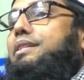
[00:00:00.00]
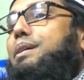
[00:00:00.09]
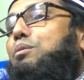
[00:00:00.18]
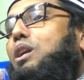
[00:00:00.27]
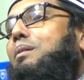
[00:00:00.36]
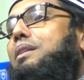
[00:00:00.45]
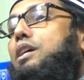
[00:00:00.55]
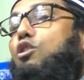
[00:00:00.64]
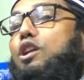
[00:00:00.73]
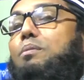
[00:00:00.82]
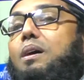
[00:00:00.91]
যেমন আমাদের
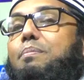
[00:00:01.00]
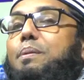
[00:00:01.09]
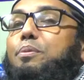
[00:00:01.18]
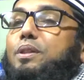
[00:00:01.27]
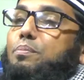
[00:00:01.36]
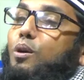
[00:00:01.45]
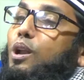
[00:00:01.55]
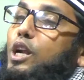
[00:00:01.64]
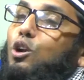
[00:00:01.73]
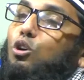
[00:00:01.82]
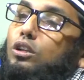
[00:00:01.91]
রনি ভাই বিপদে
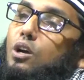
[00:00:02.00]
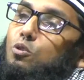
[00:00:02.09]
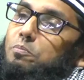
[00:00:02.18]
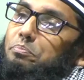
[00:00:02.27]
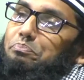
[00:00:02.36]
পড়লেন কোথাও